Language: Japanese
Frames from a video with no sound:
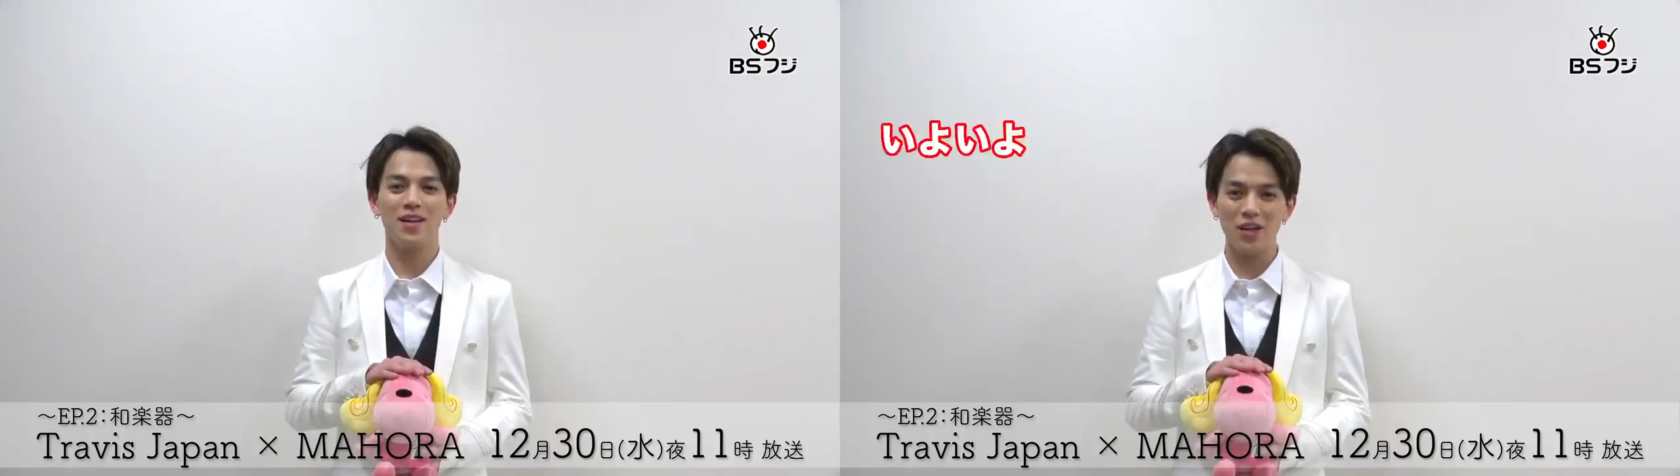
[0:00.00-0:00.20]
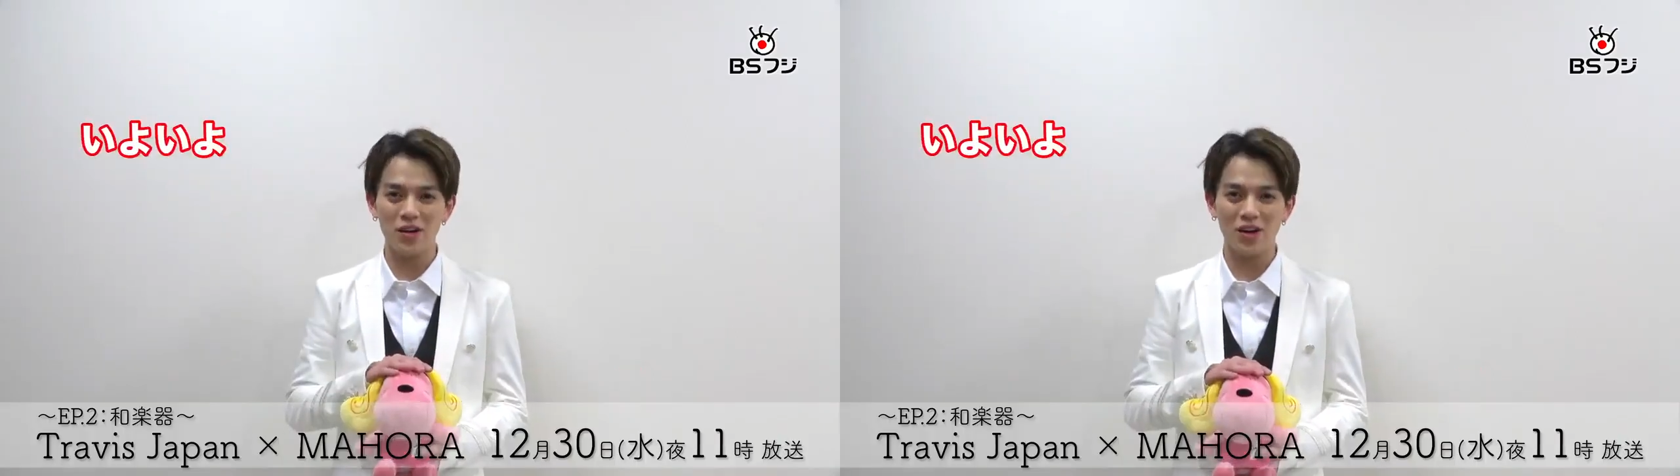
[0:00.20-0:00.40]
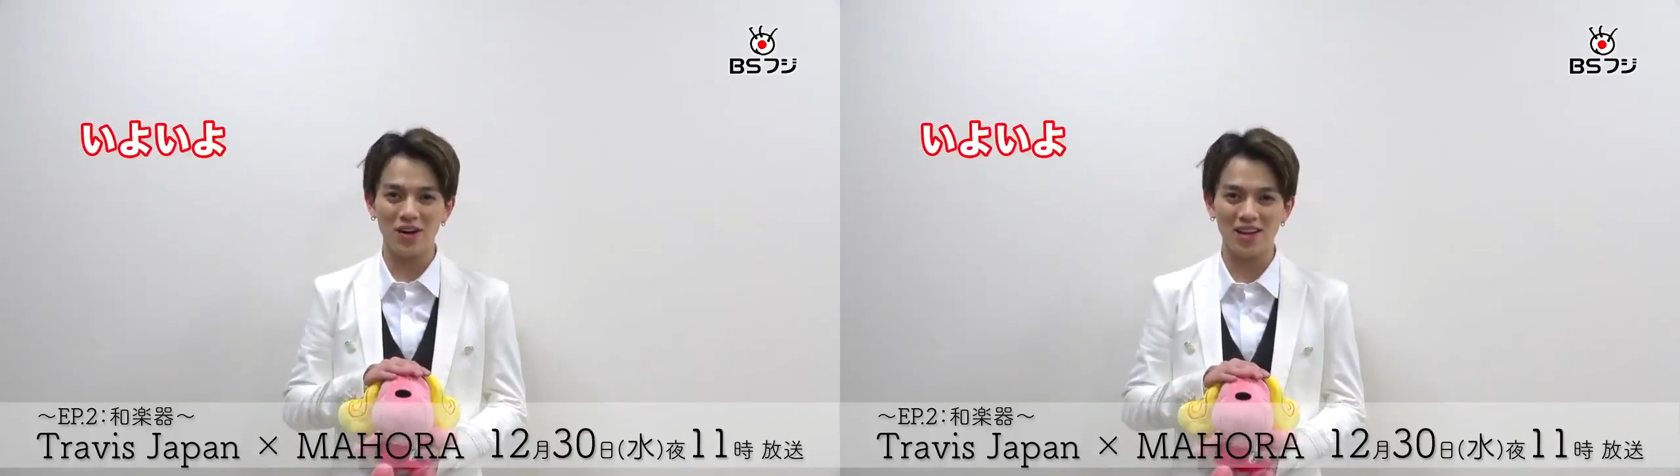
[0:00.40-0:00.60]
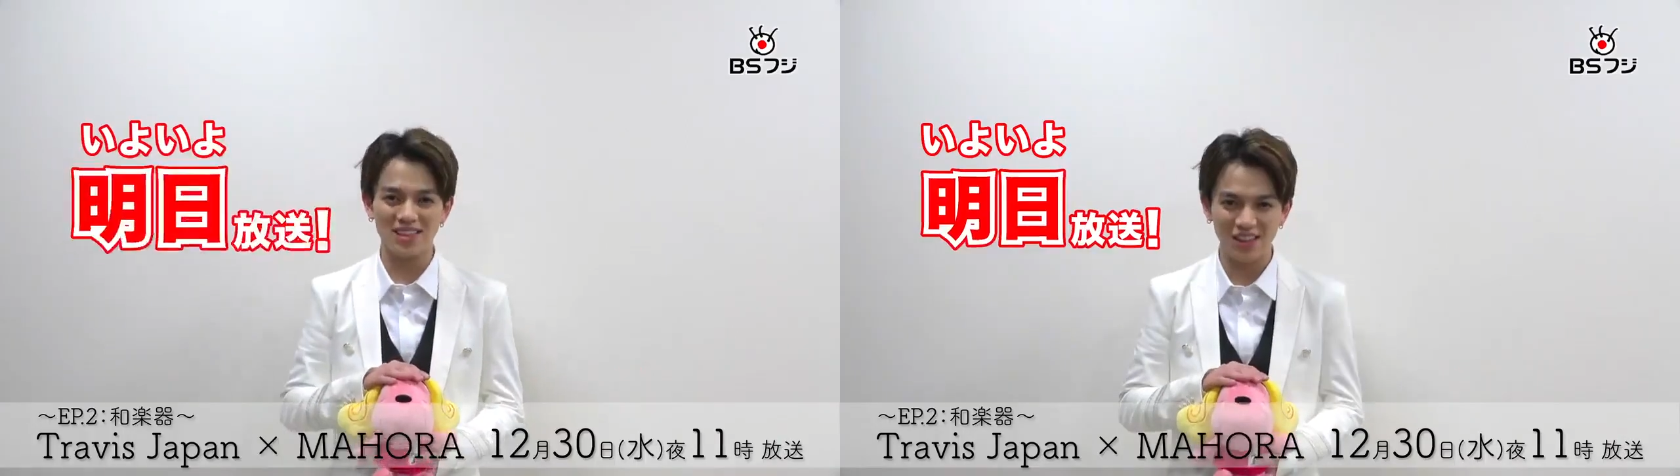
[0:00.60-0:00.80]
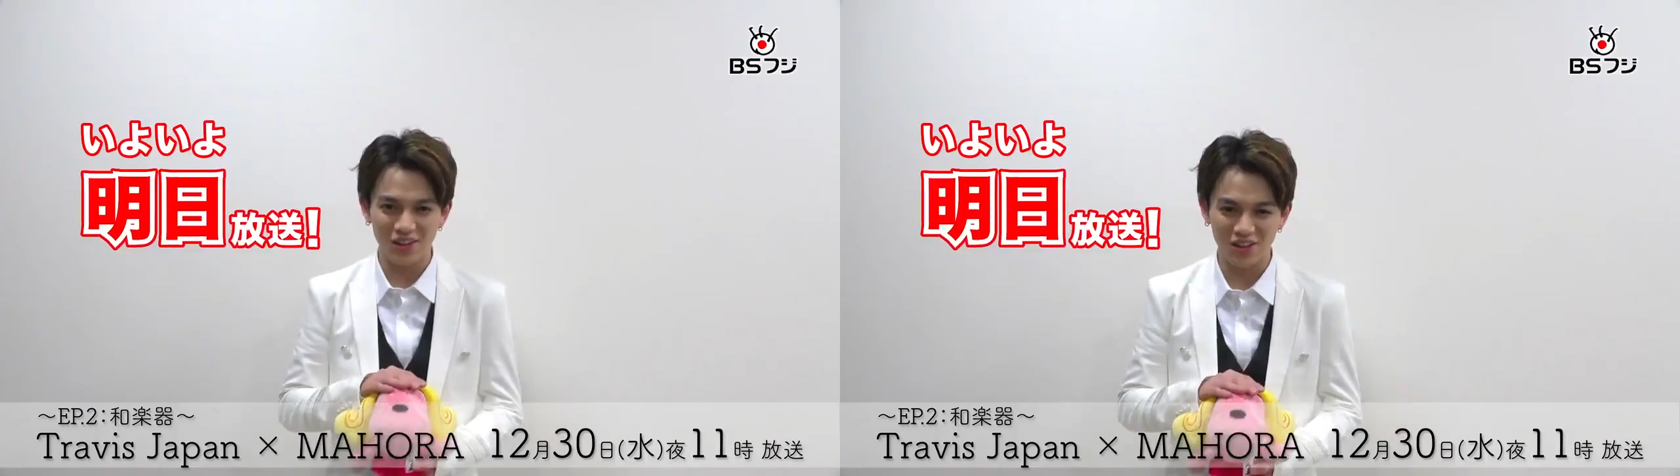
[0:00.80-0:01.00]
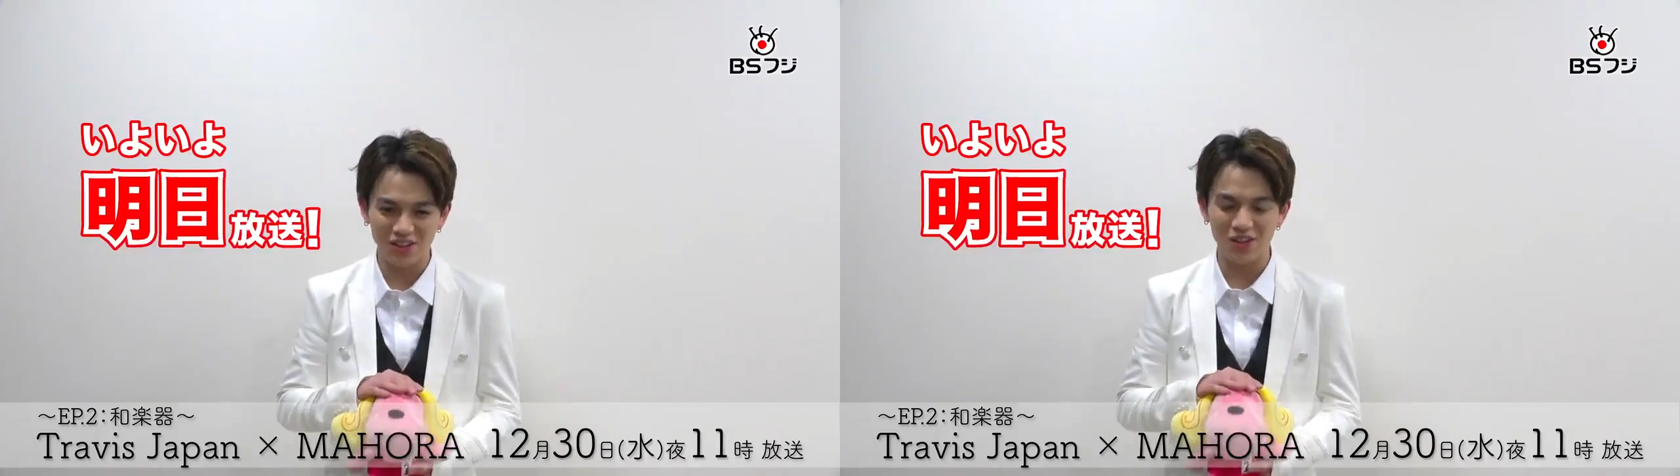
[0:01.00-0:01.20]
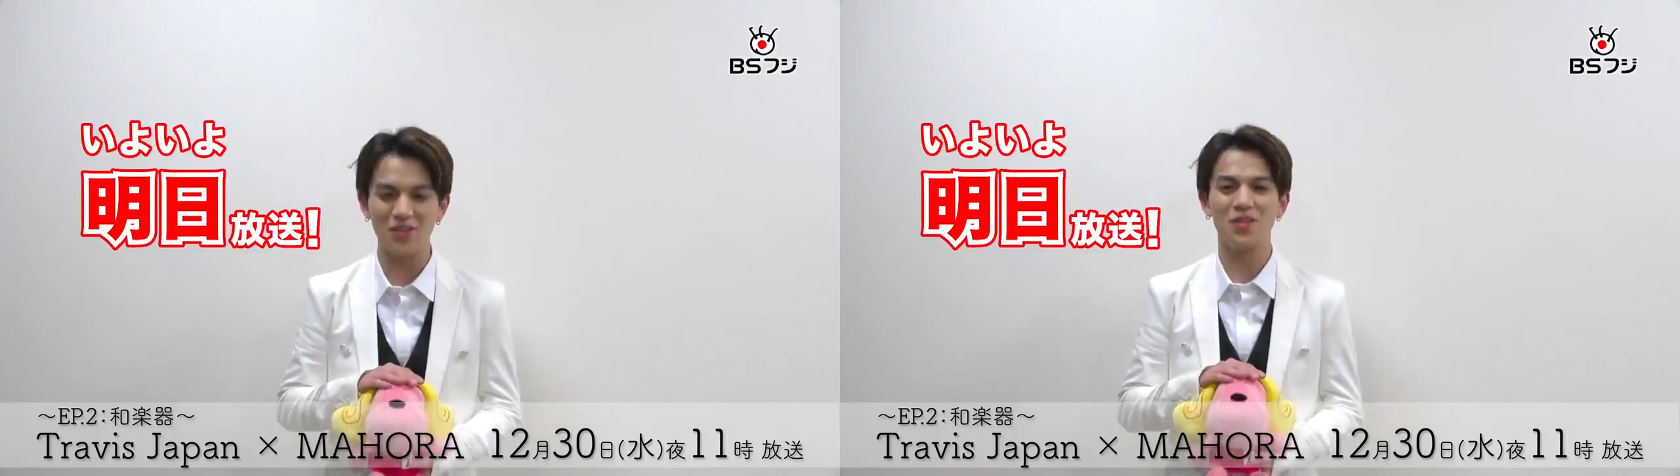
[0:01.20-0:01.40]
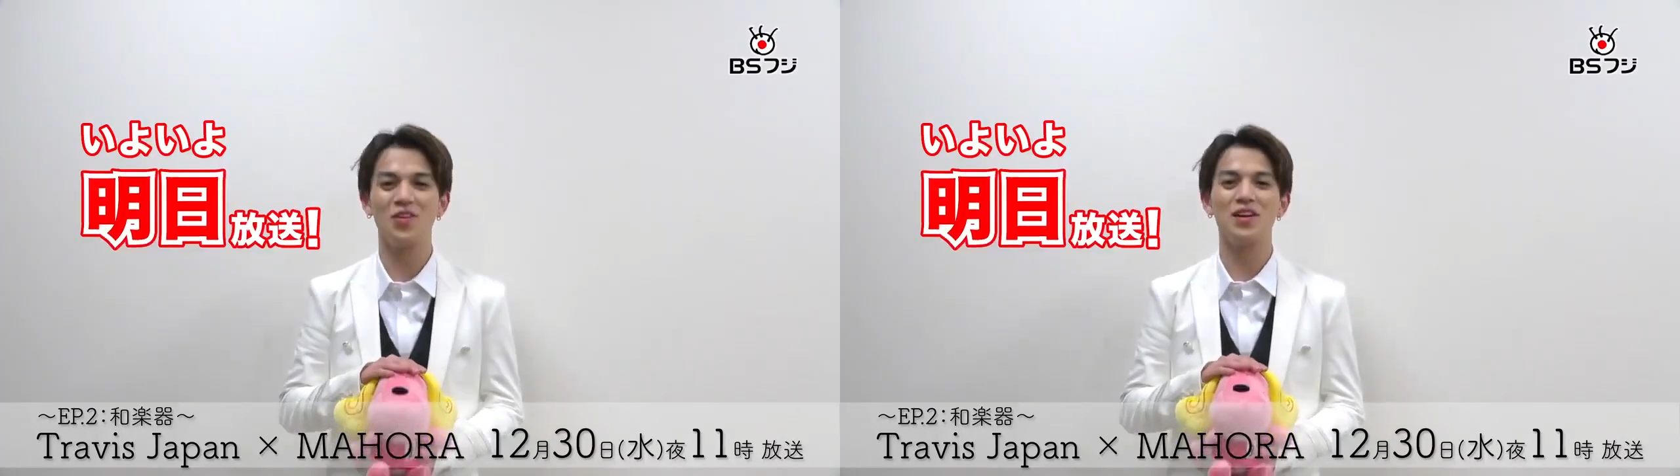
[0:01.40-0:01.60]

いよいよ明日放送